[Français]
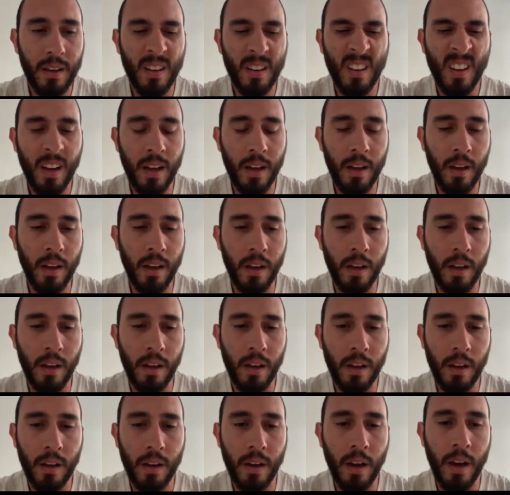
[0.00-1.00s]

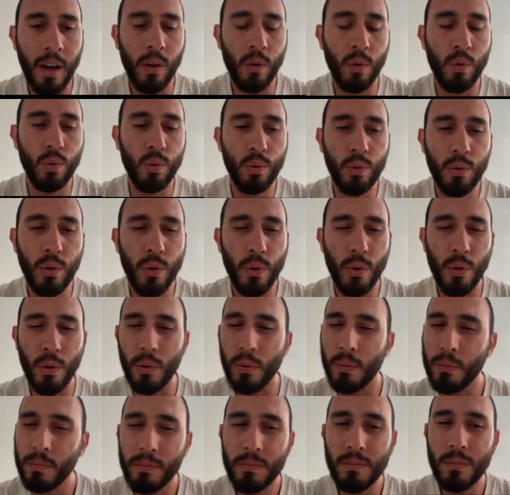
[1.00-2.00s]
un, goût
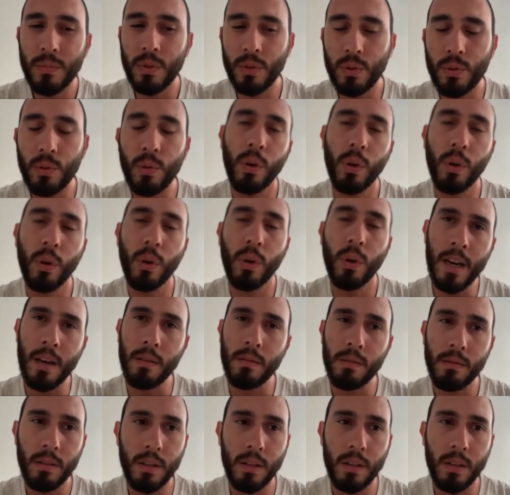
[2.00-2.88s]
de surréel.